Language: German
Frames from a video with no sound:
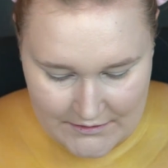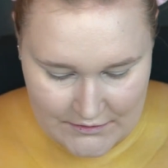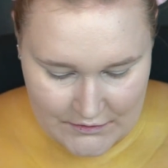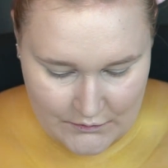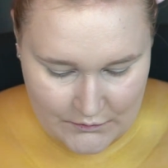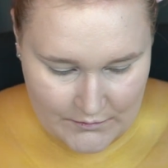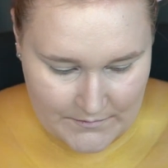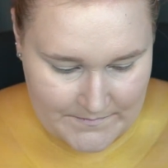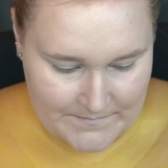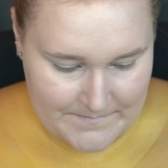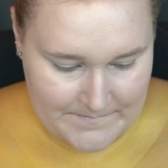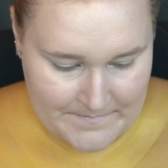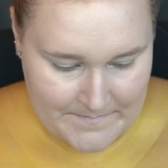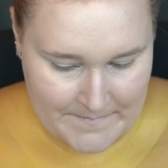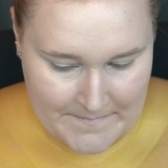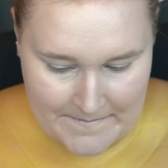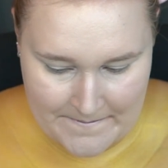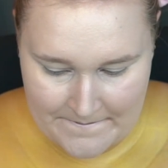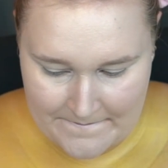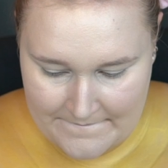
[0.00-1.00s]
Jo.
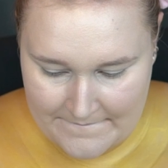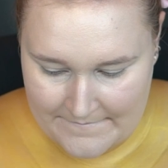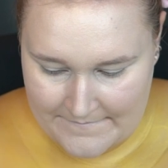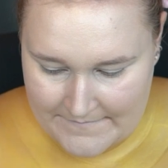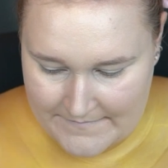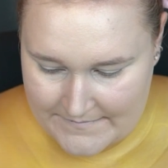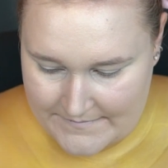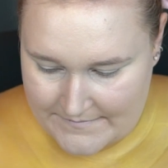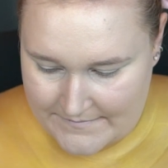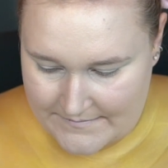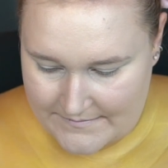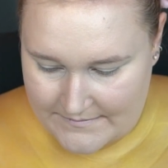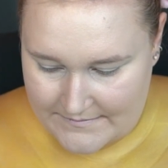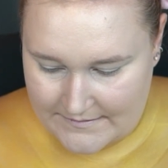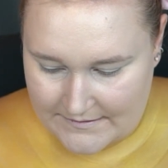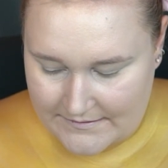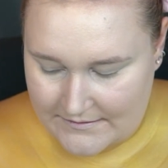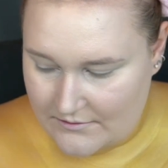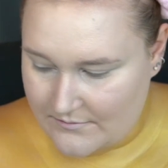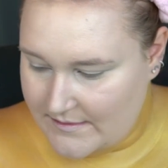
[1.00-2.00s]

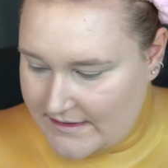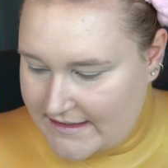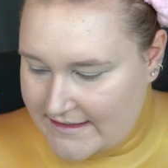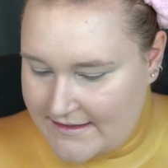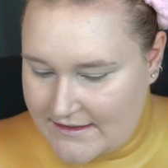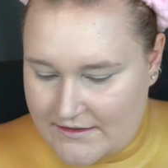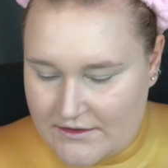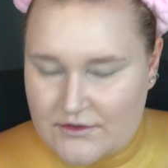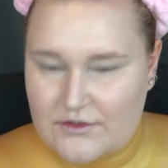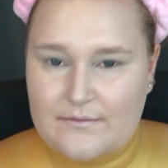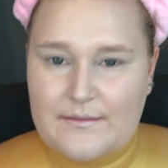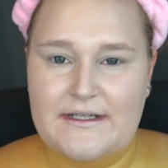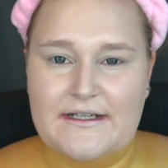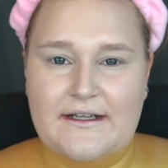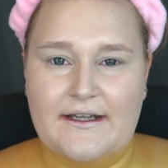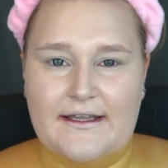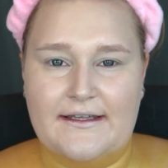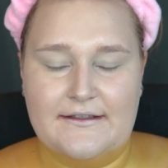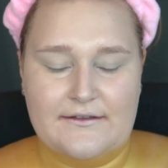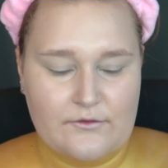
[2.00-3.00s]
Das hat doch mal schon
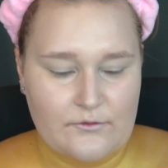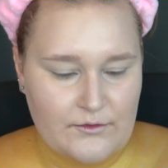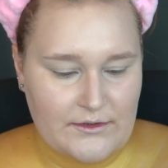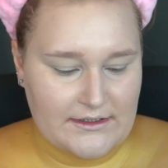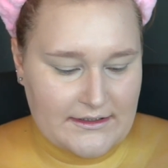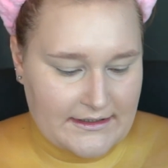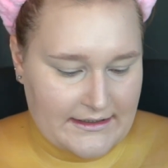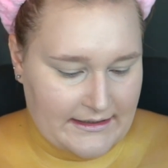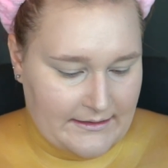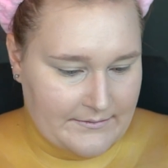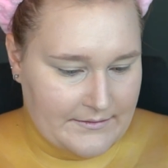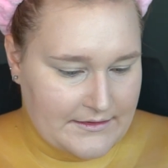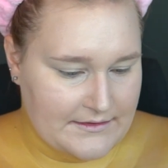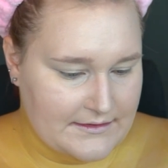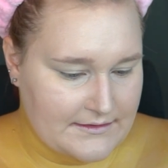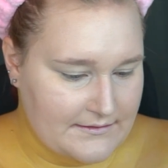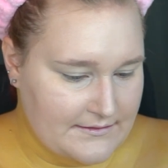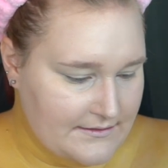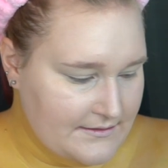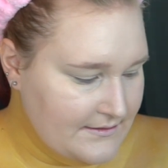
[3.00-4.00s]
mal echt gut geklappt.